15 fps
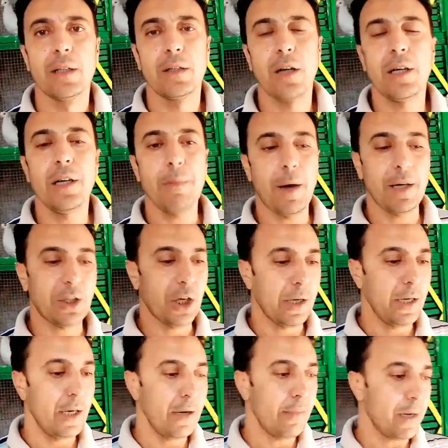طيب عشان
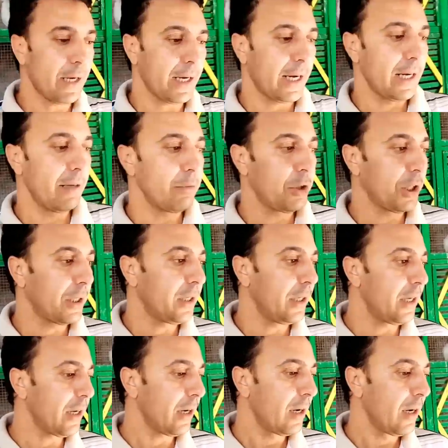ايه ما نتكلمش
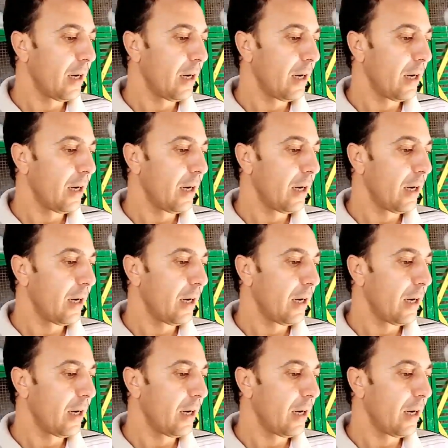كتير